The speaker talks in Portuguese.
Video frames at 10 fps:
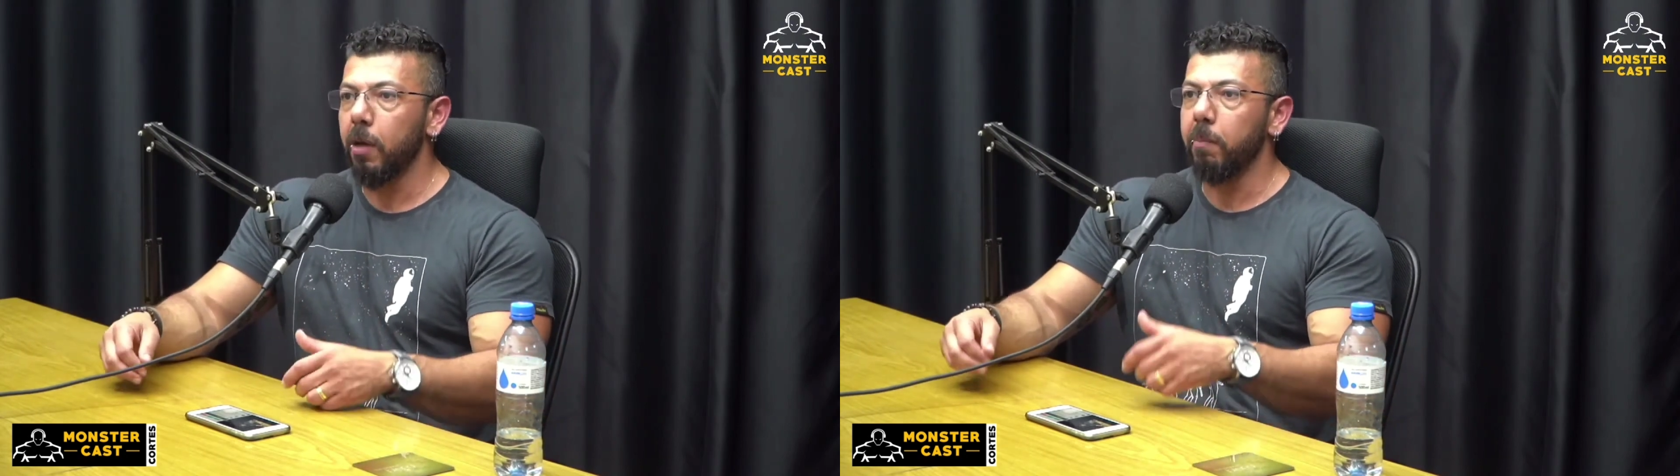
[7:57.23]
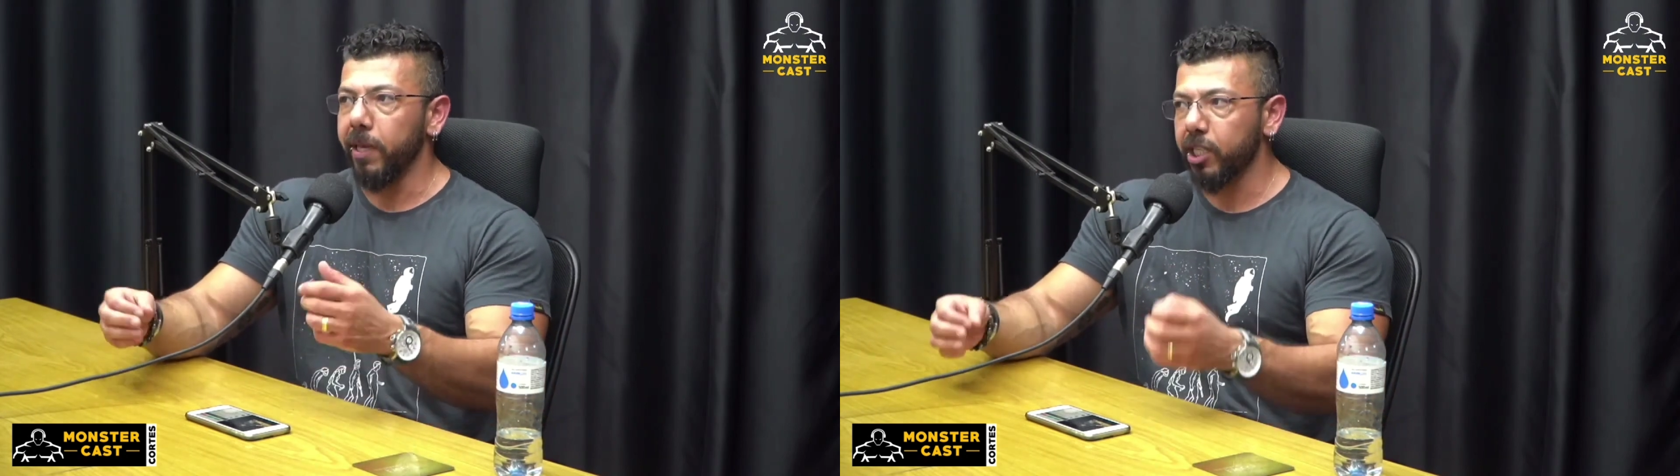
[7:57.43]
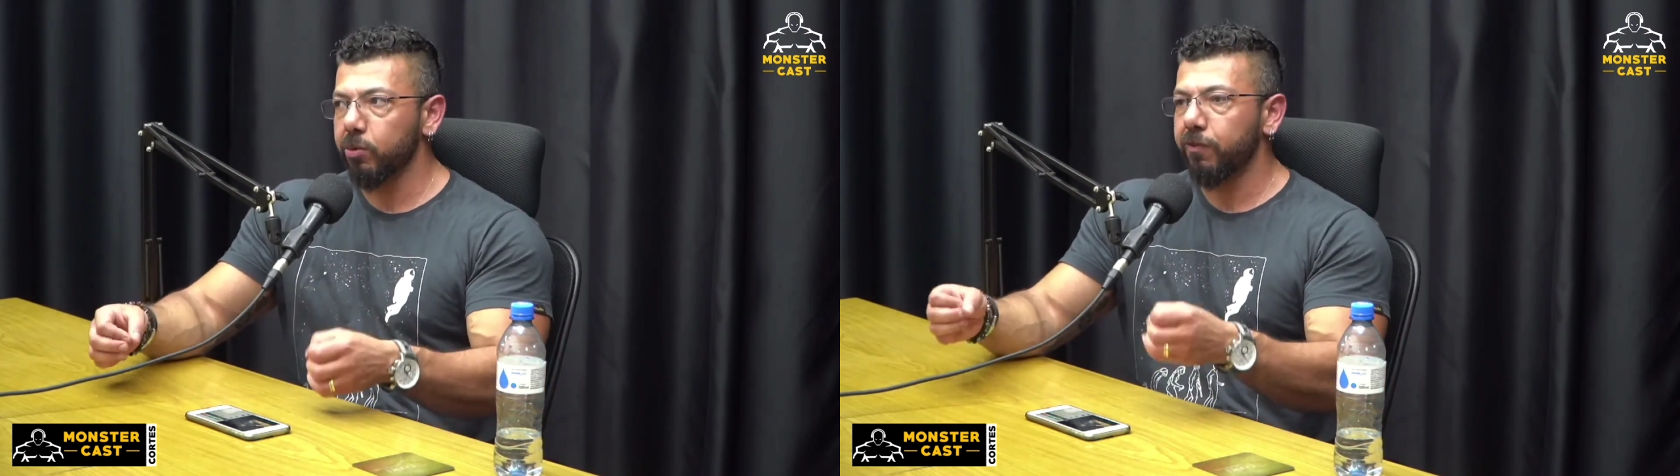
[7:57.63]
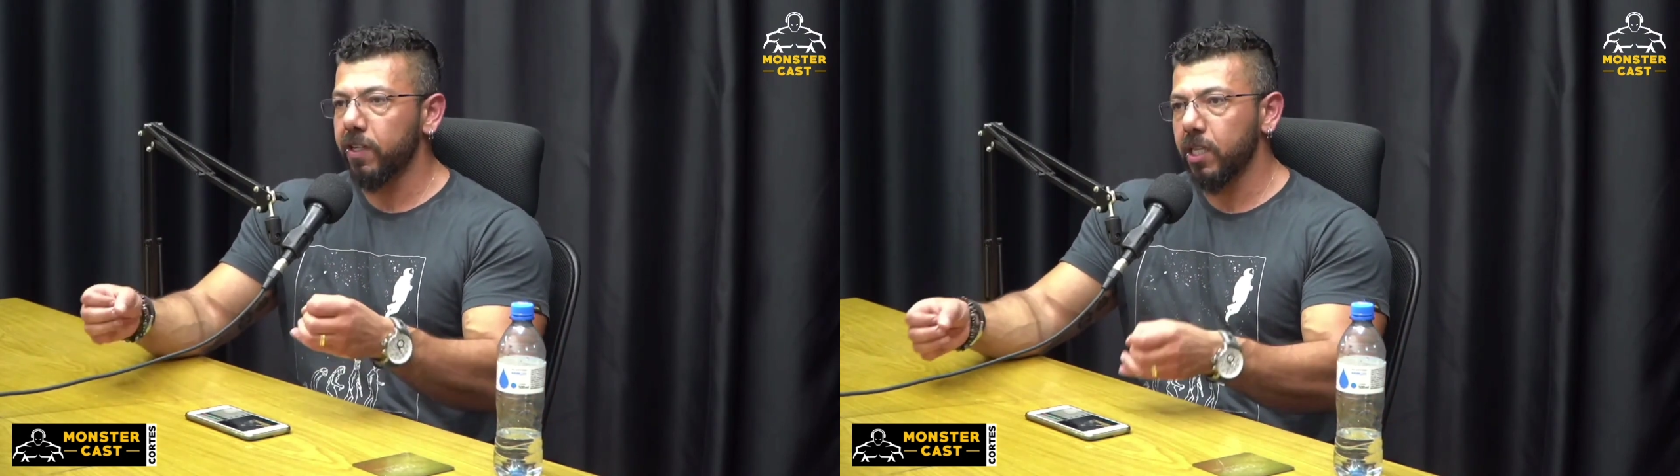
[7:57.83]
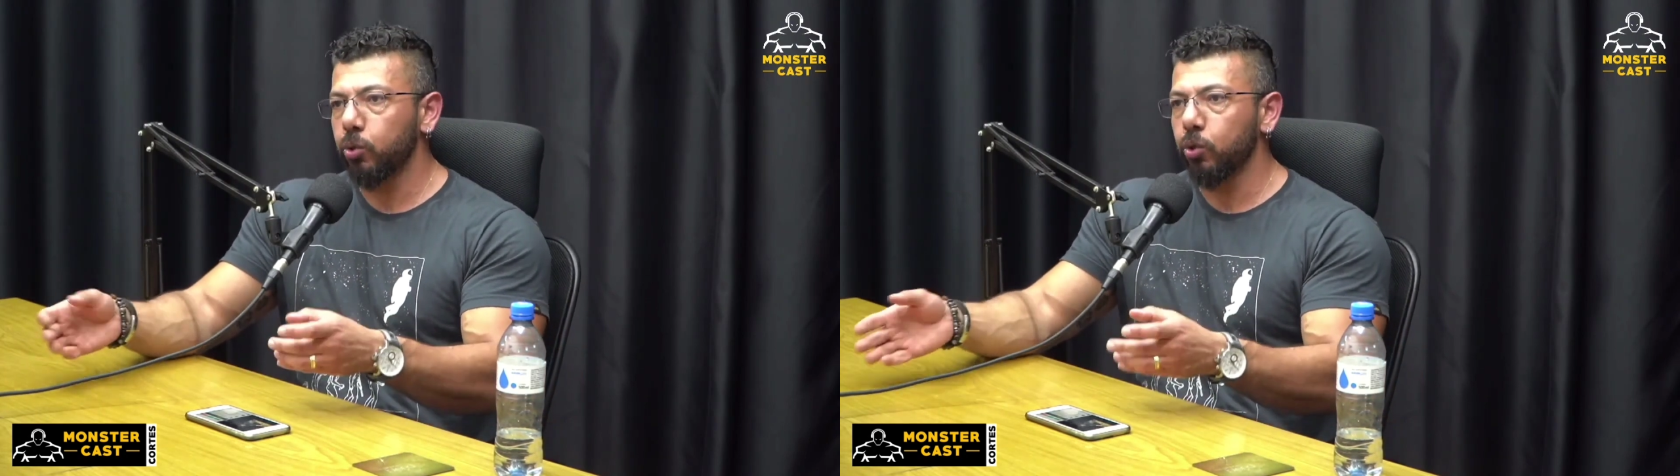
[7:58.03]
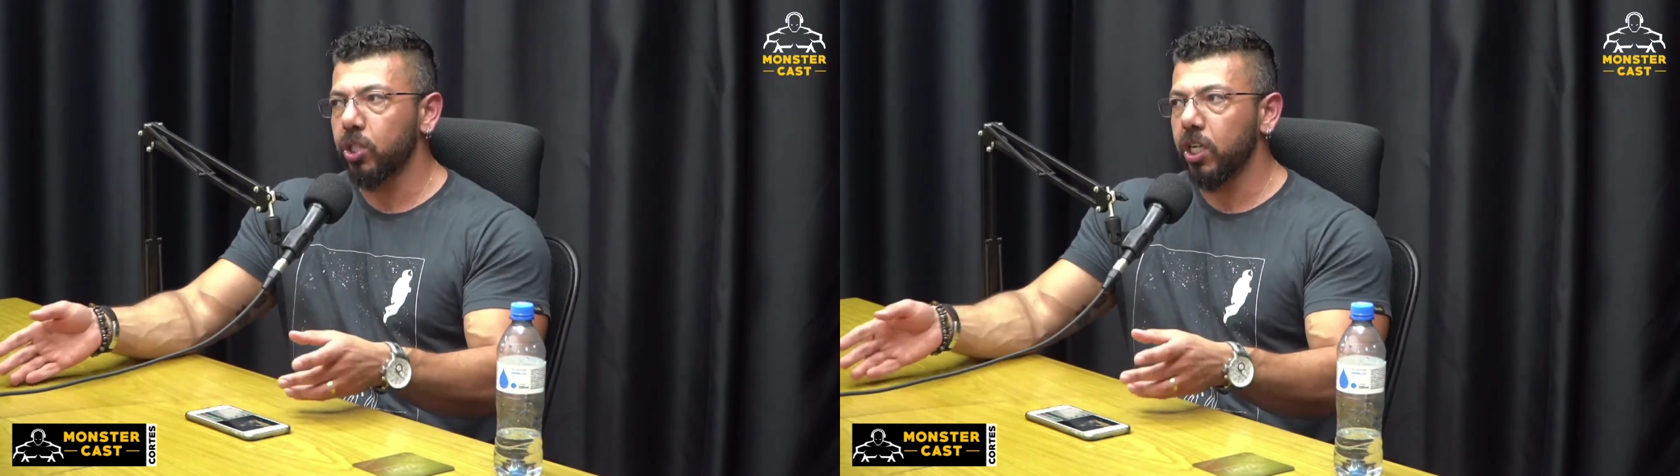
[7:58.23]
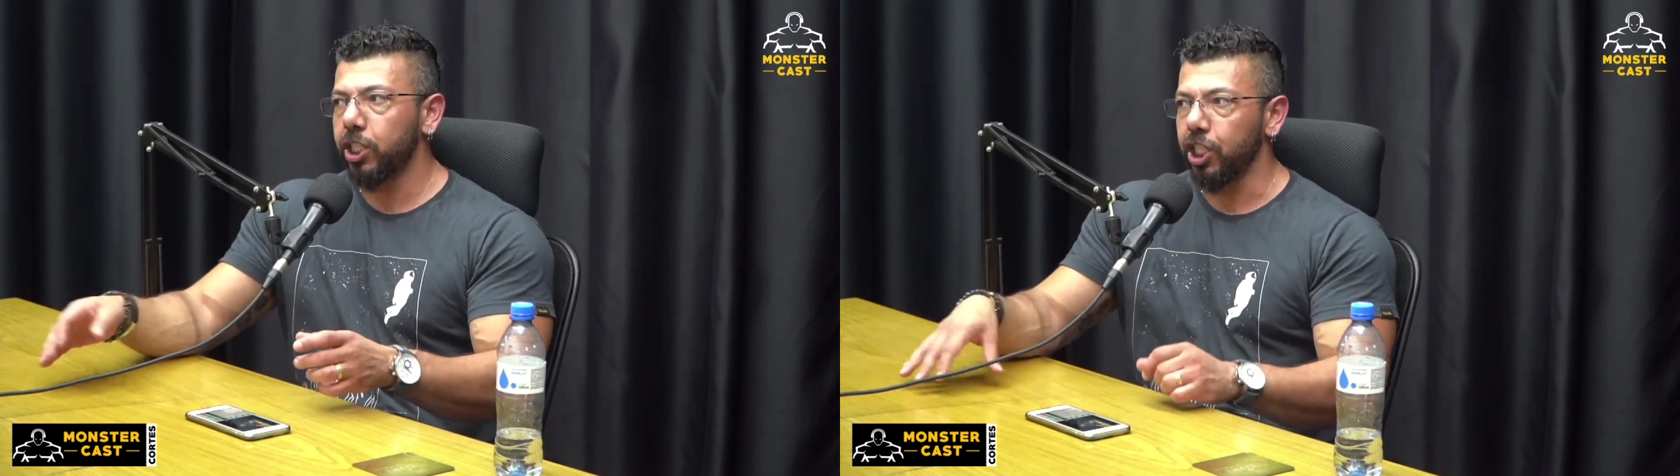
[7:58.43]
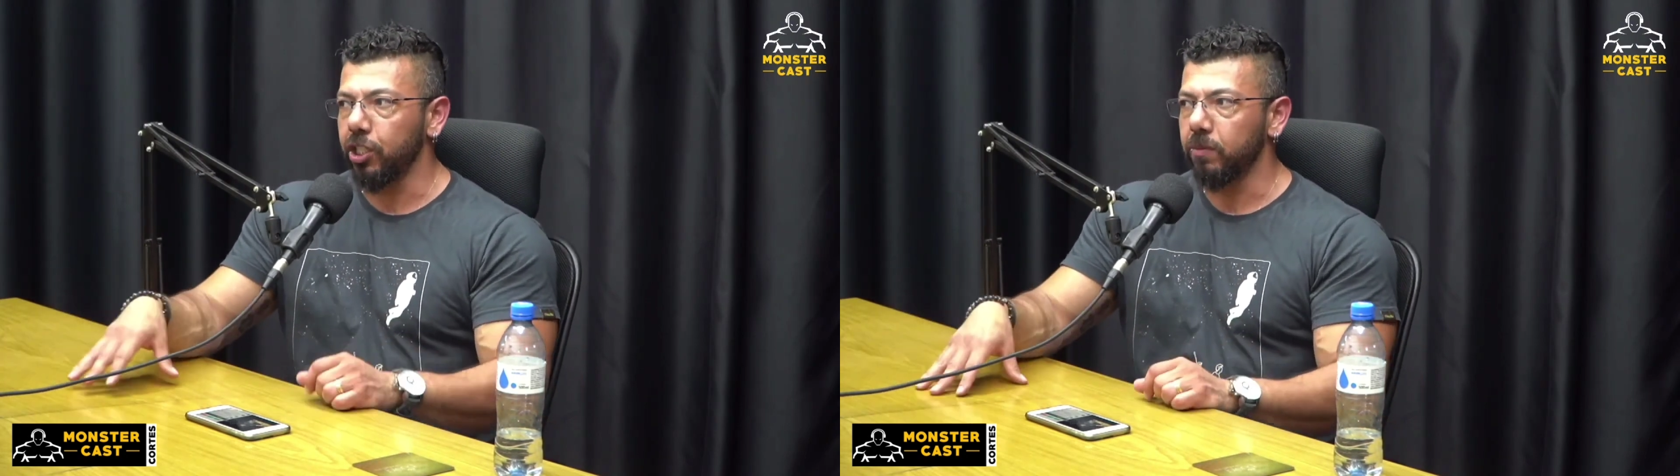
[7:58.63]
mesmo fazendo tudo certinho.